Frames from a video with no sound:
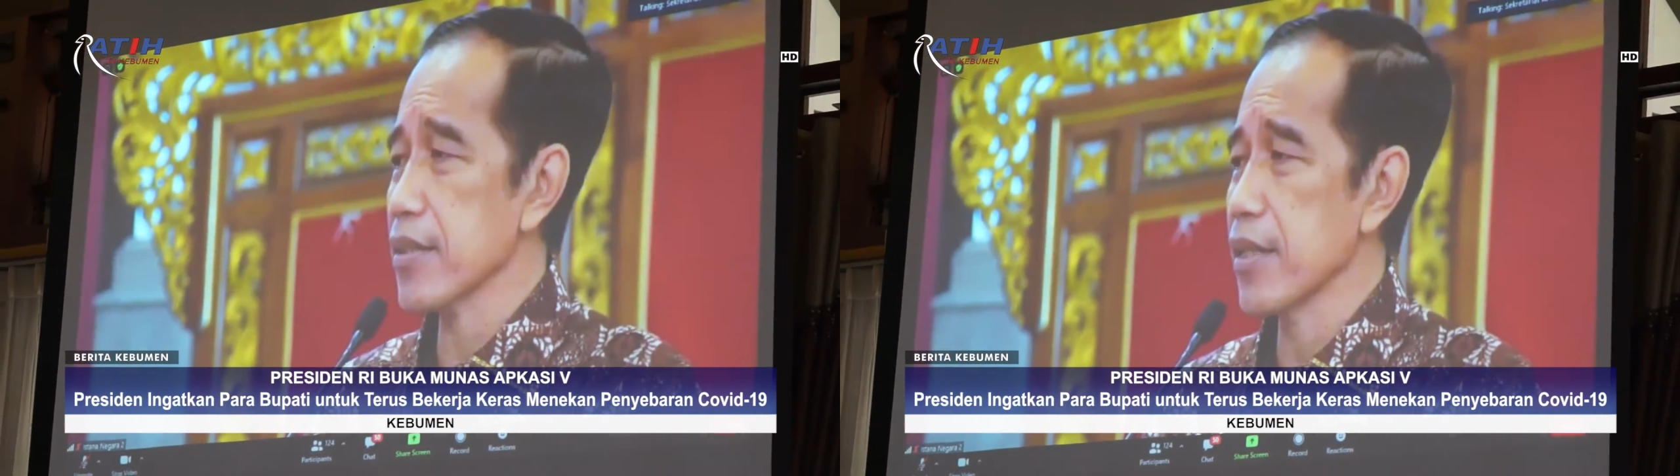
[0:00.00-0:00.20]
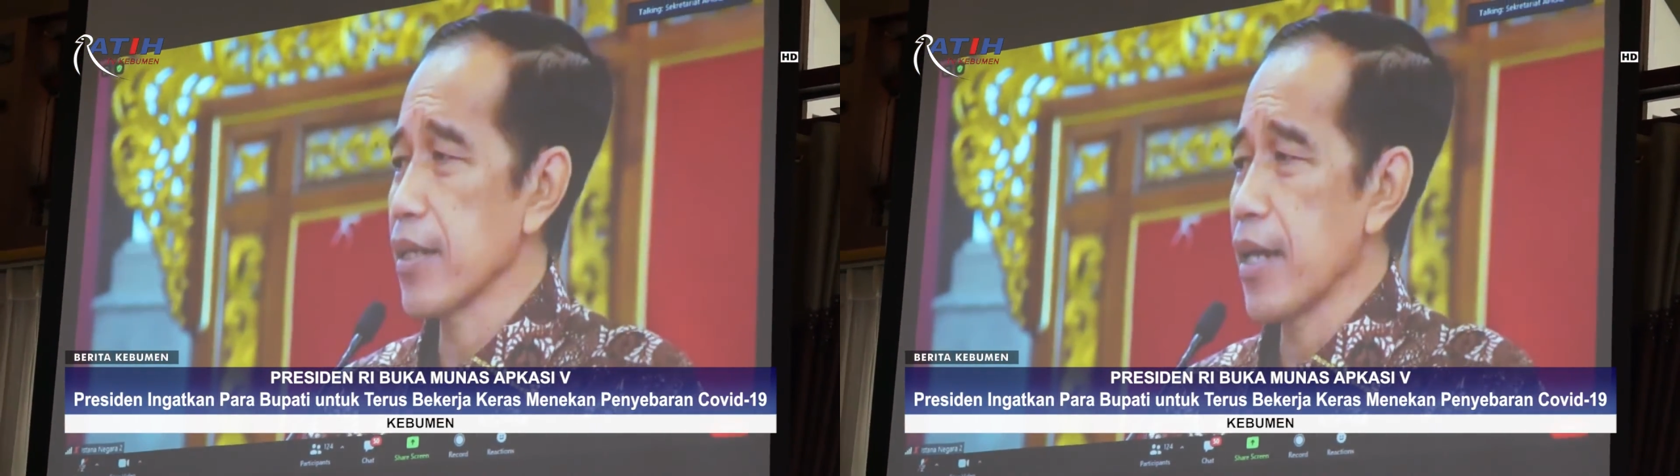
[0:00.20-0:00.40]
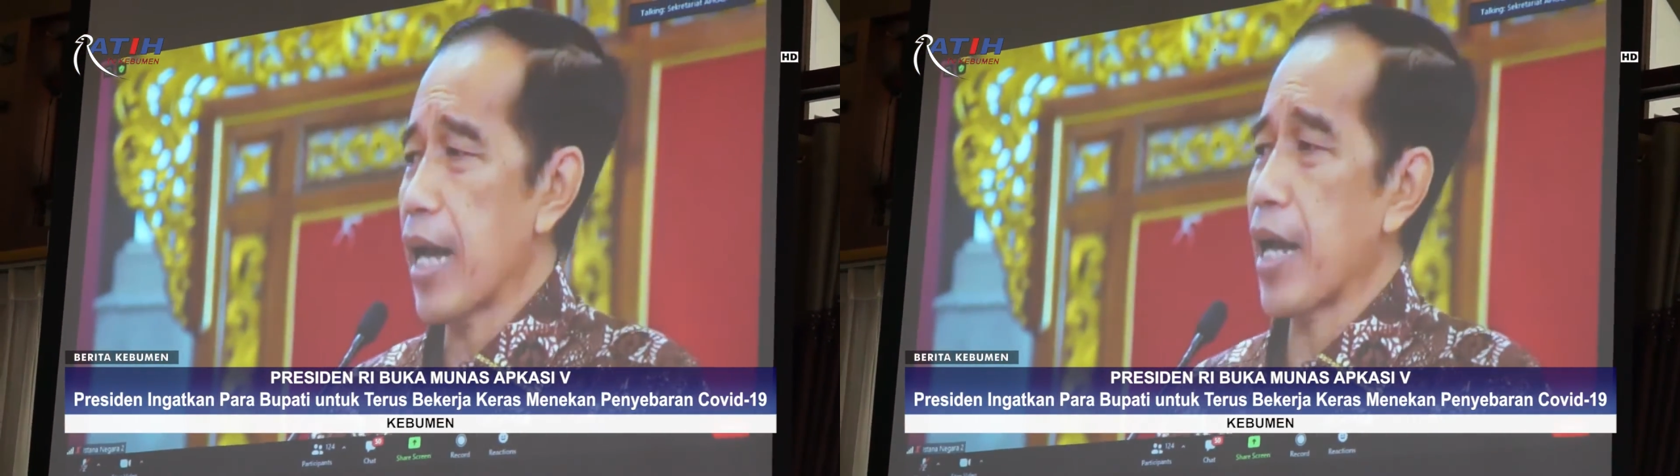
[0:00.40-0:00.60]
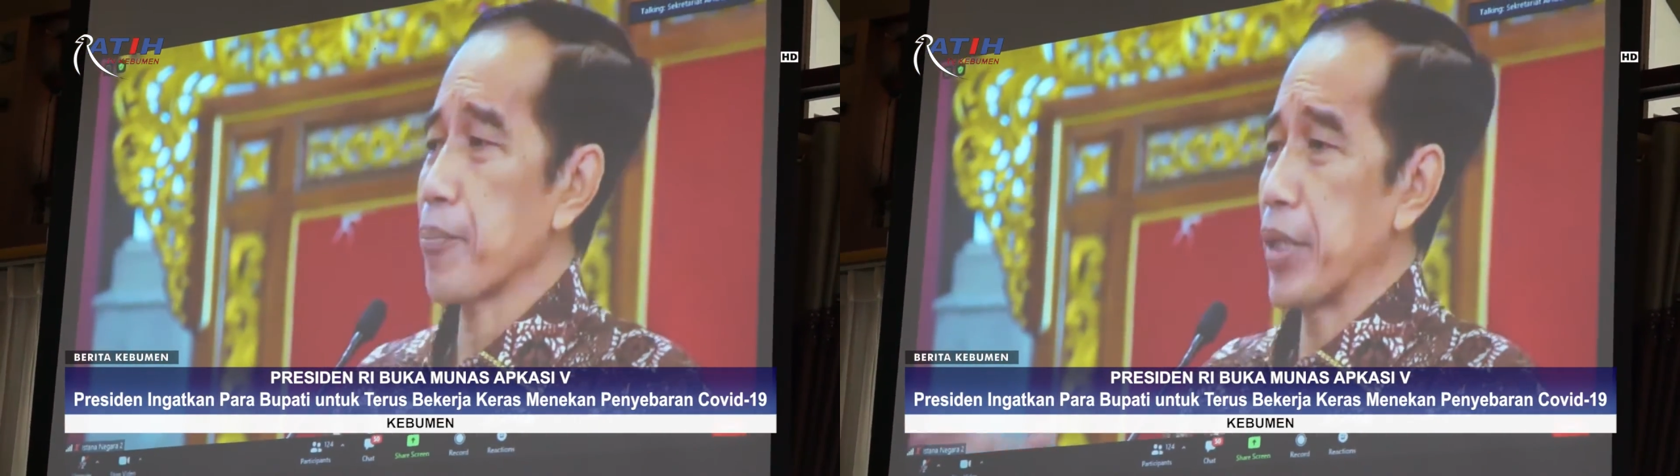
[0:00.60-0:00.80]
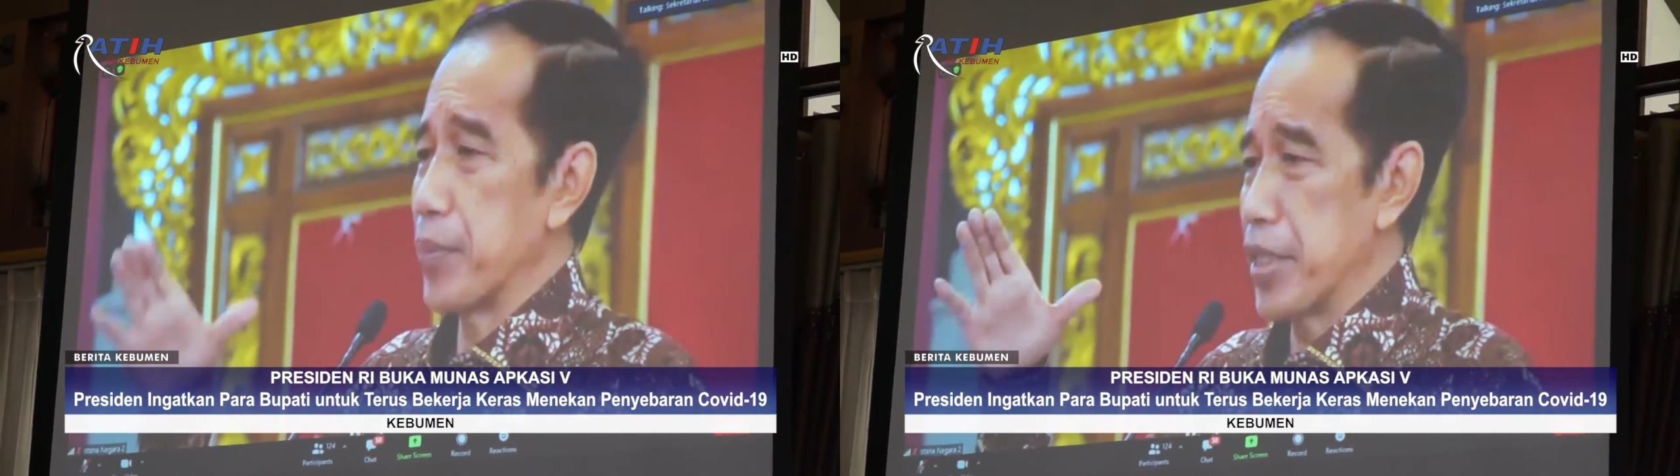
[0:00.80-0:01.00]
di wilayah
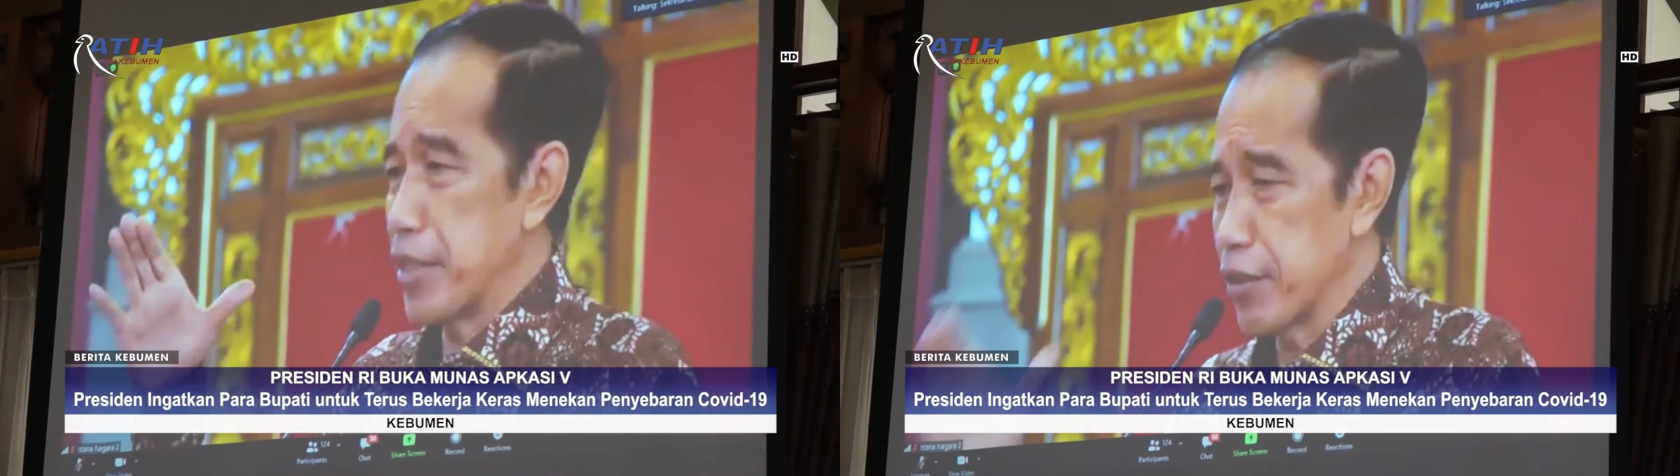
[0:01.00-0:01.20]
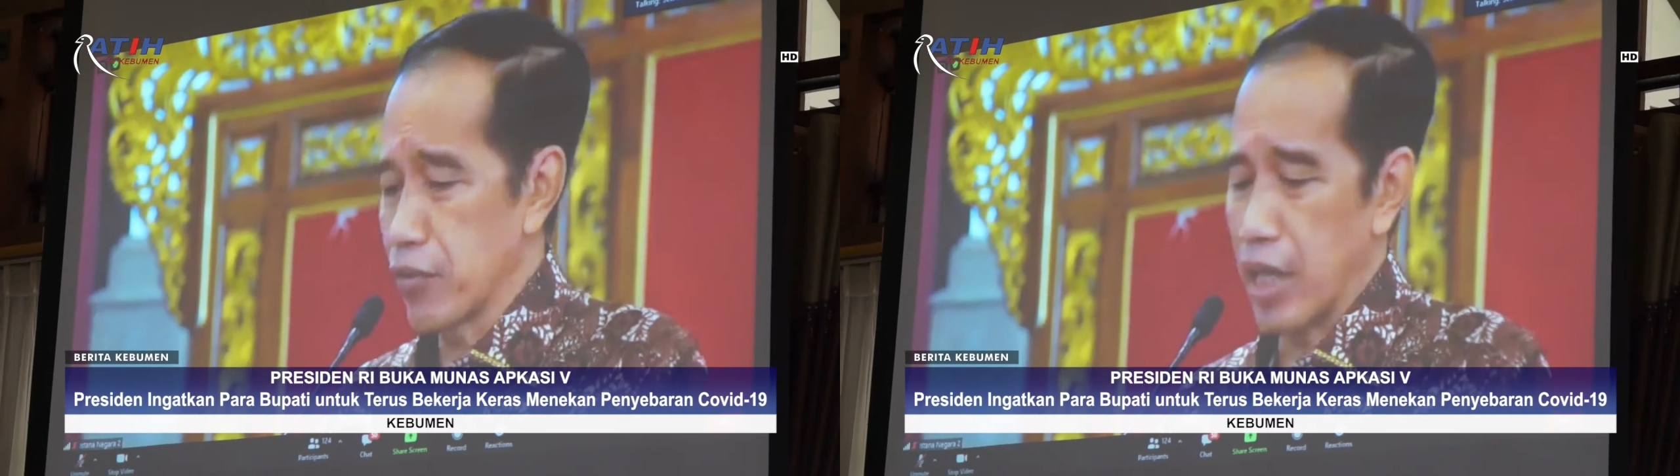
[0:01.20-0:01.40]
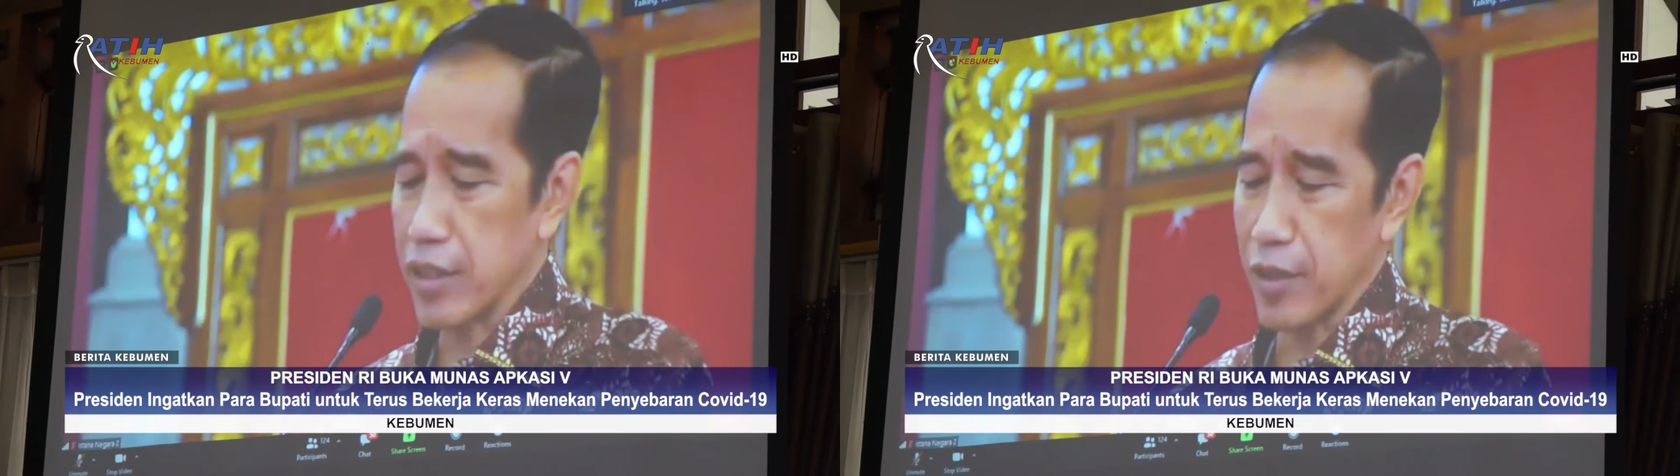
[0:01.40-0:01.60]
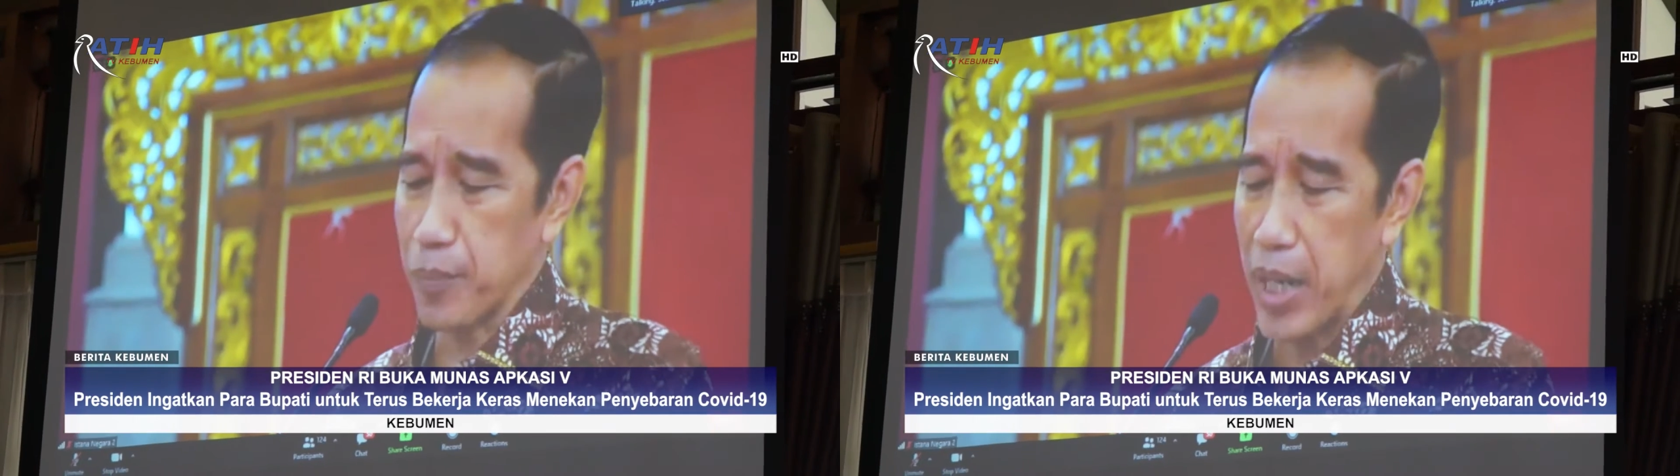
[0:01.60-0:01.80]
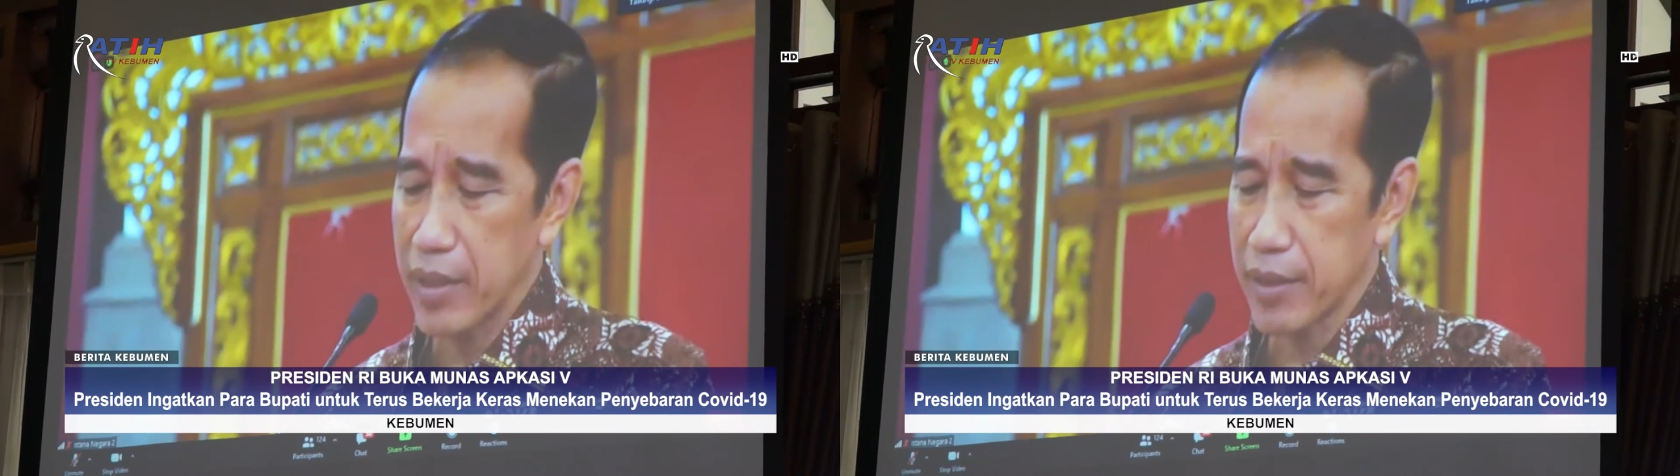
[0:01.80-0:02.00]
kerjanya
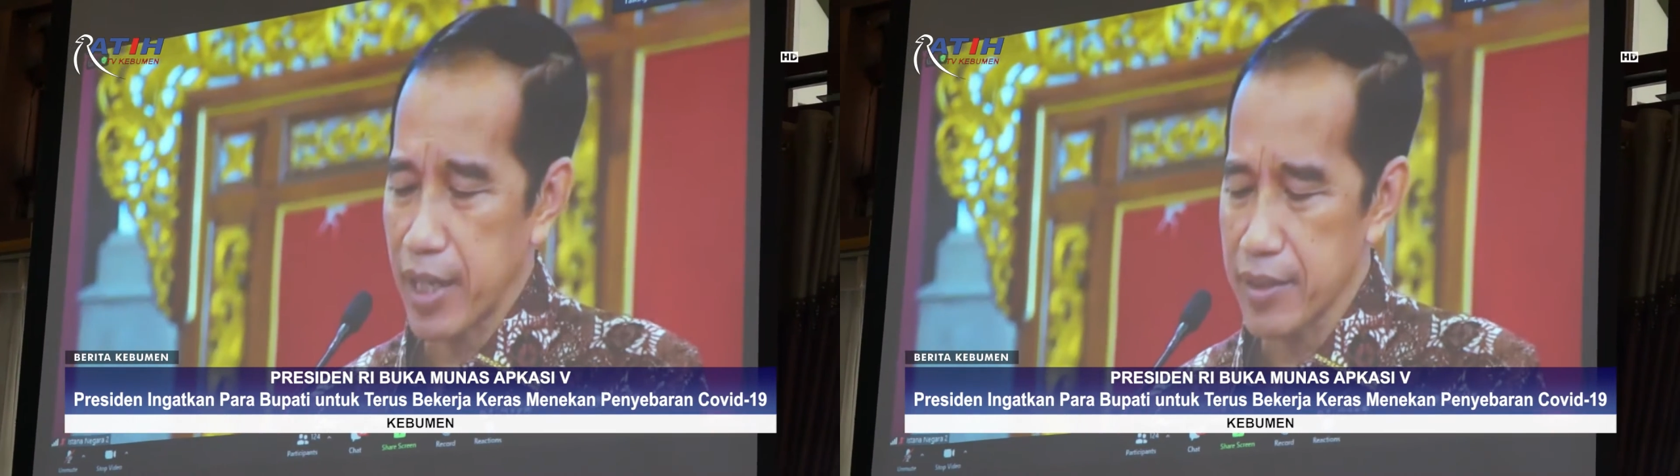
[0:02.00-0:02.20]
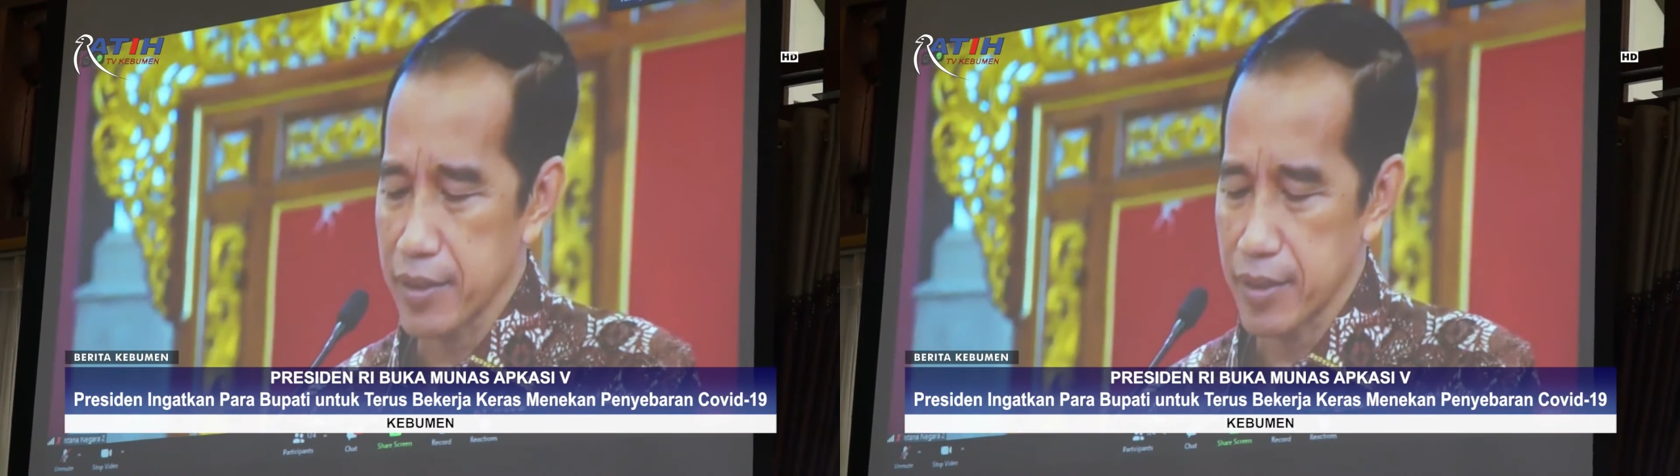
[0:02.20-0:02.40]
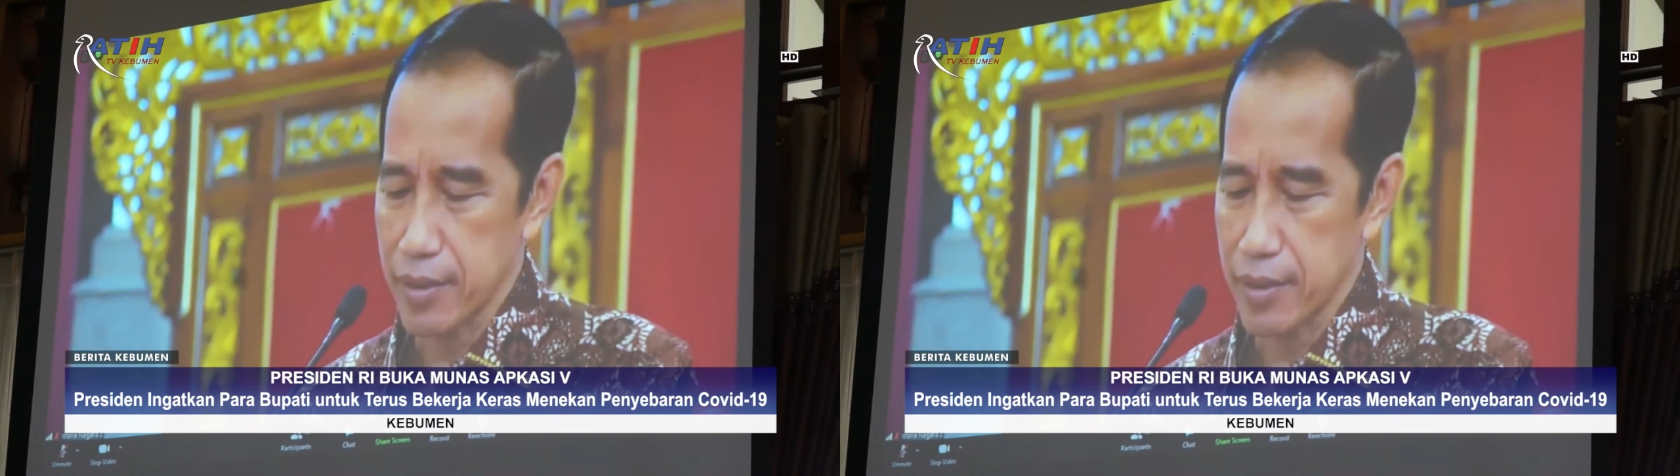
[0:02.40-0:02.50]
masing-masing, sehingga